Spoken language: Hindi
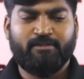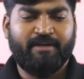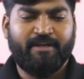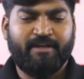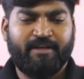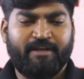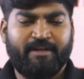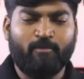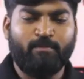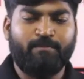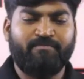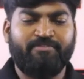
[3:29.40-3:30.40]
हम मैथ
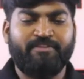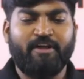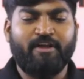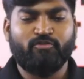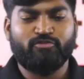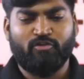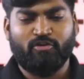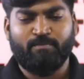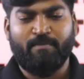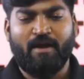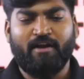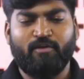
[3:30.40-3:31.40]
पढ़ाएंगे तो आप लोग
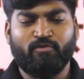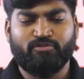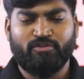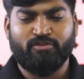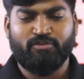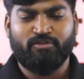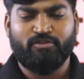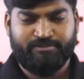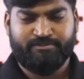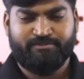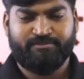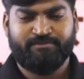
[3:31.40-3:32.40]
फिदा हो जाओगे पागल हो
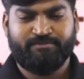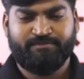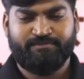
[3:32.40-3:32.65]
जाओगे